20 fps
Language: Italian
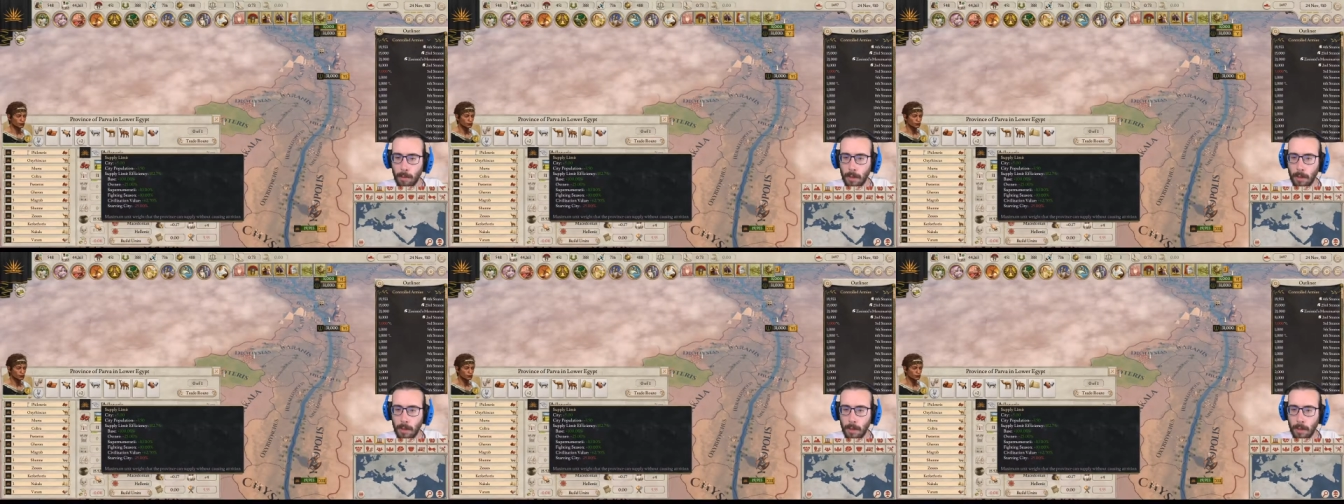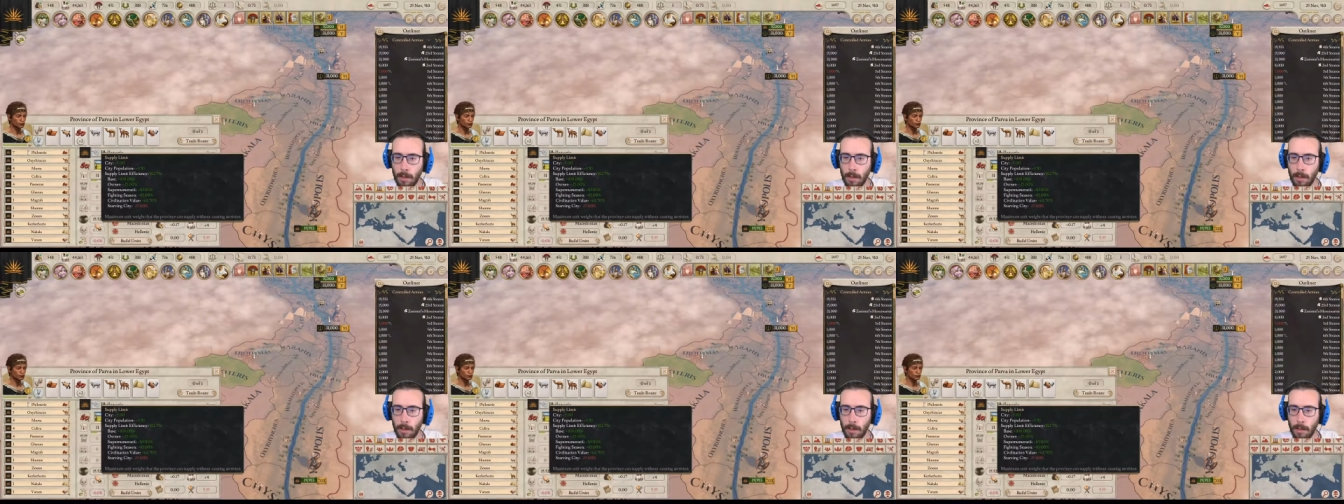
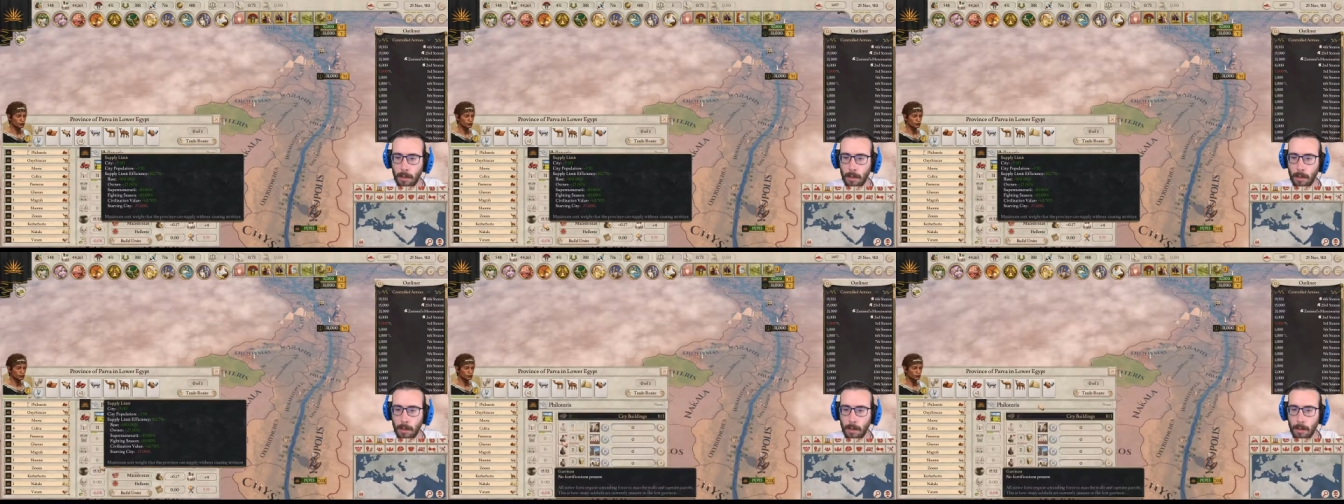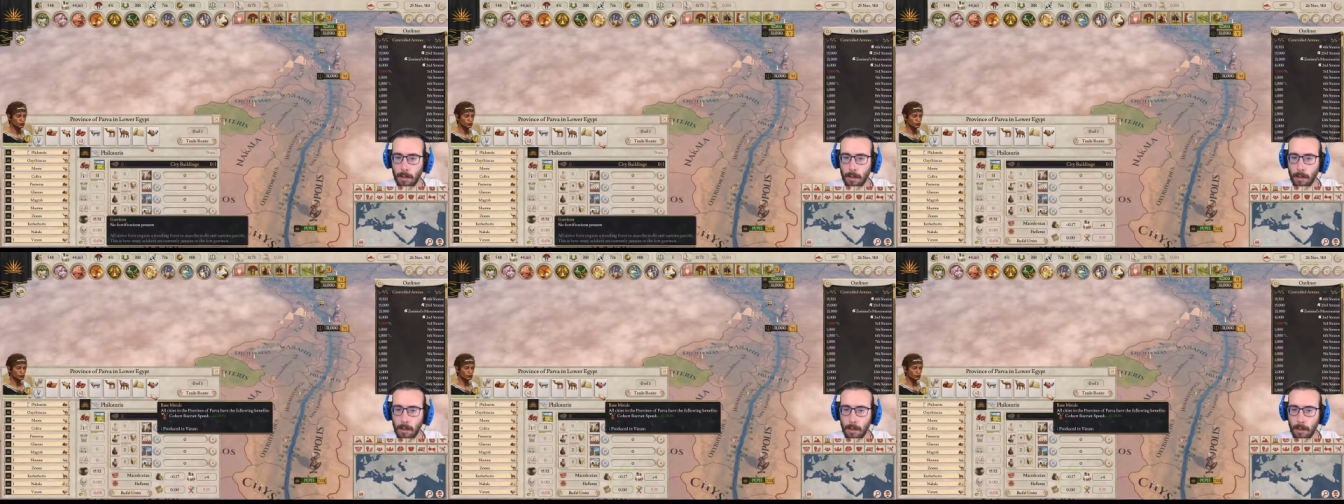di...
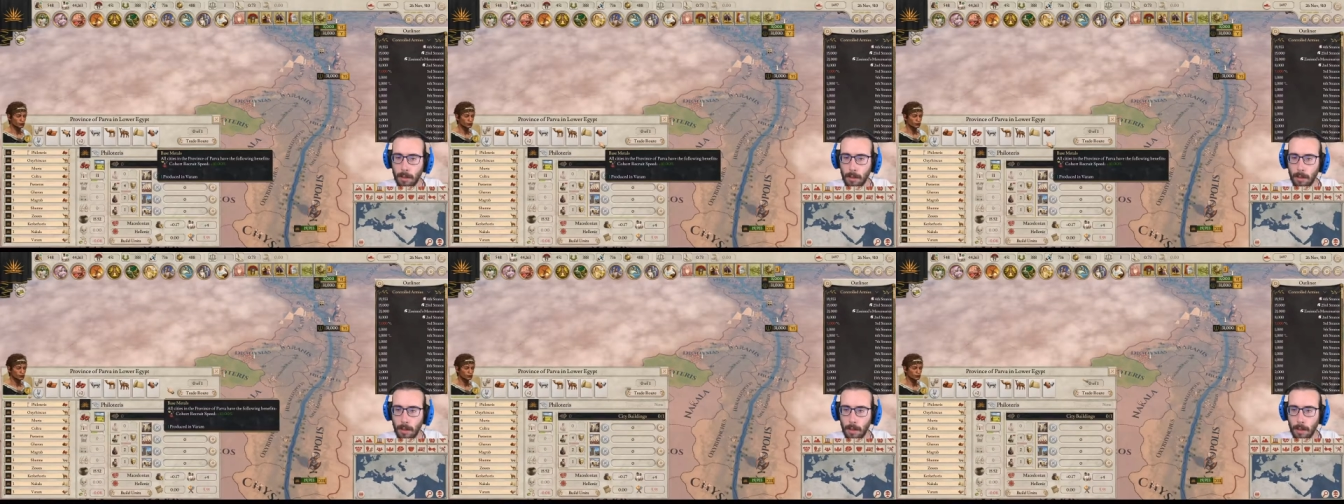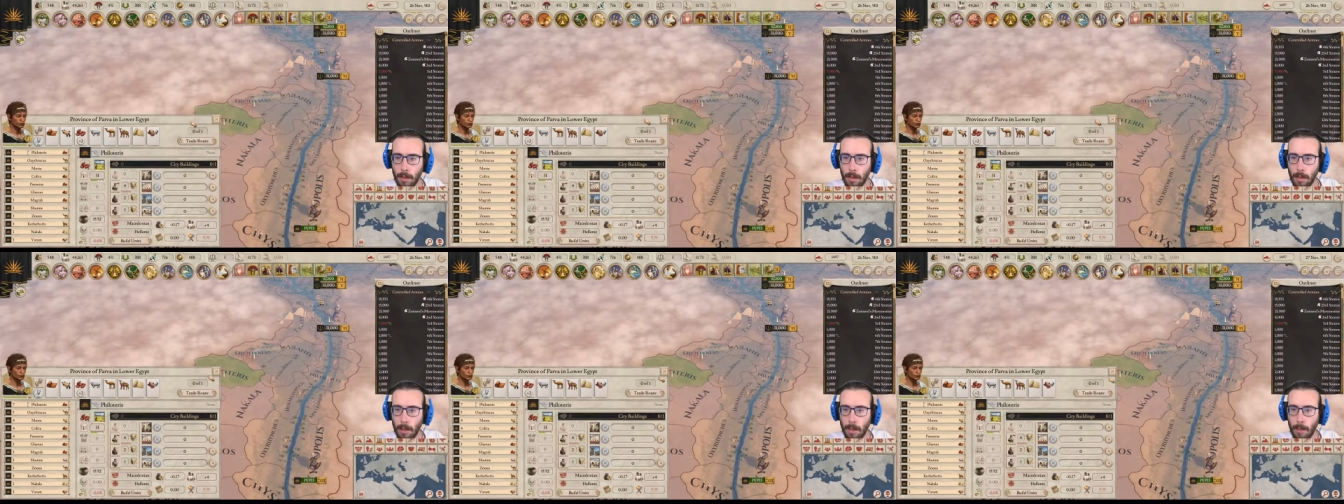
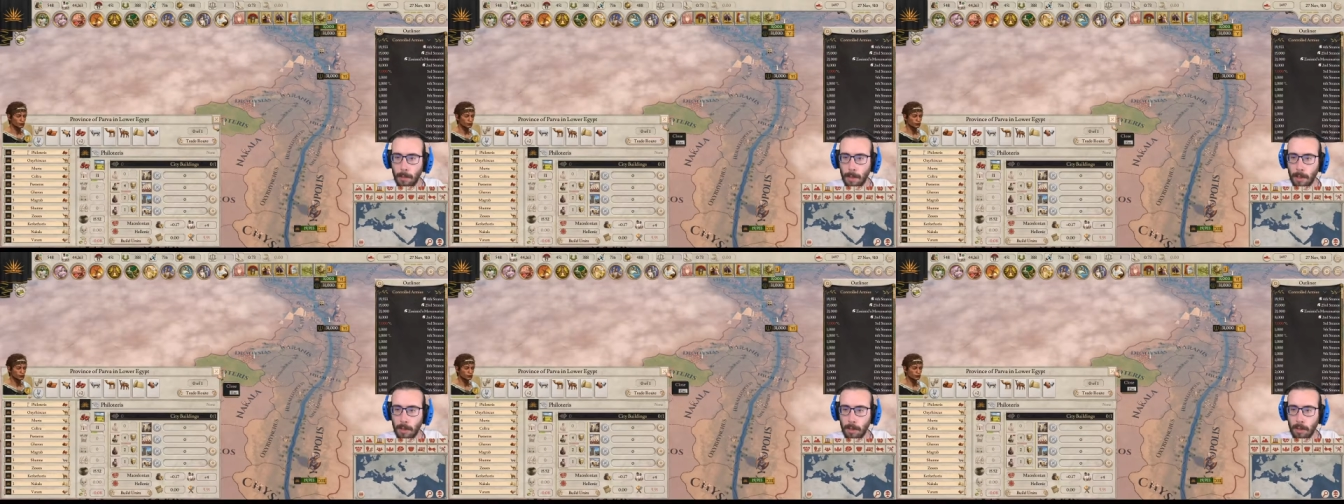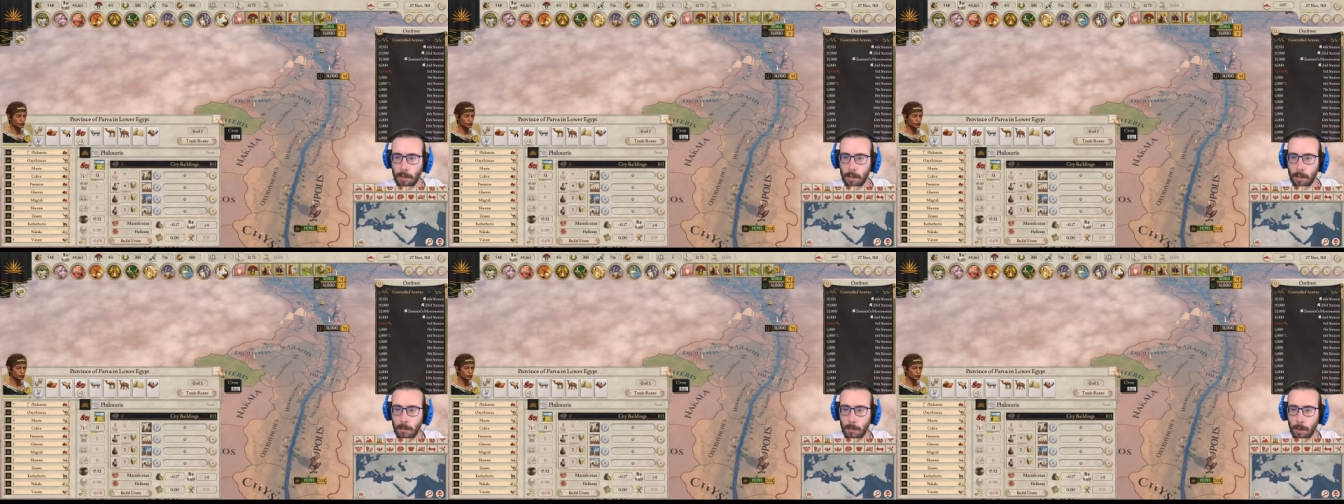di
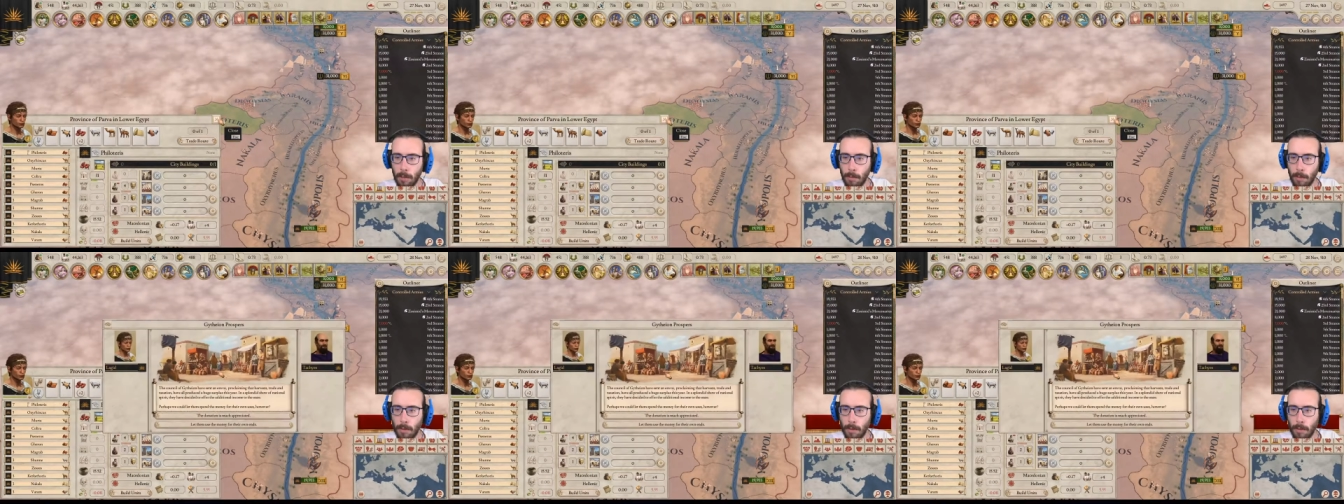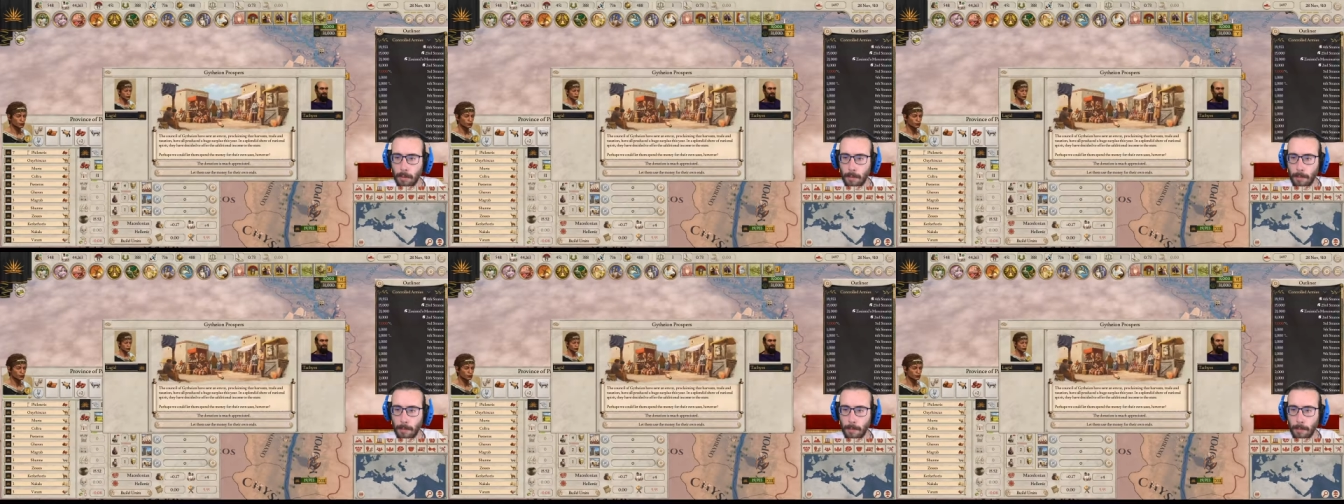mangime, boh?